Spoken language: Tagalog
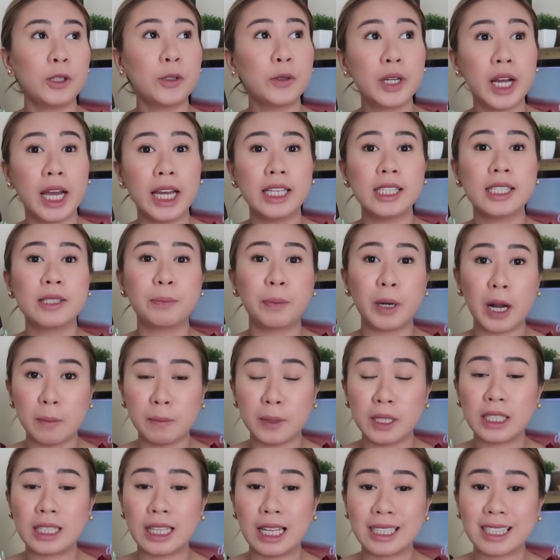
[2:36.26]
Ito, guys,
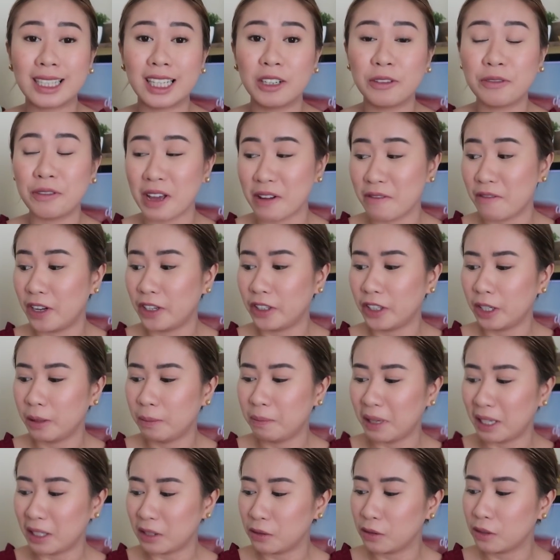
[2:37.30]
promise, less than
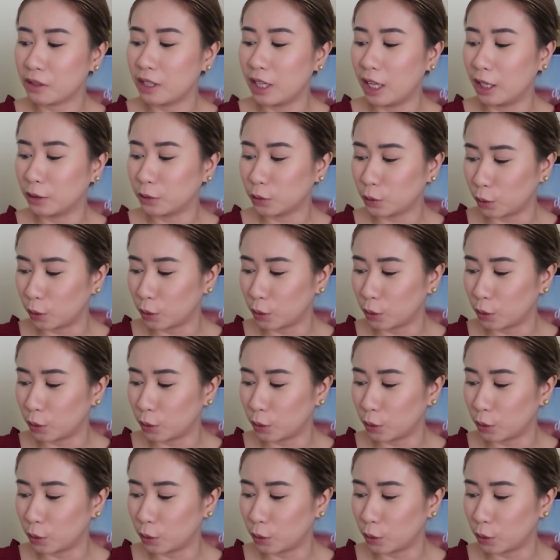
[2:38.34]
500 pesos lang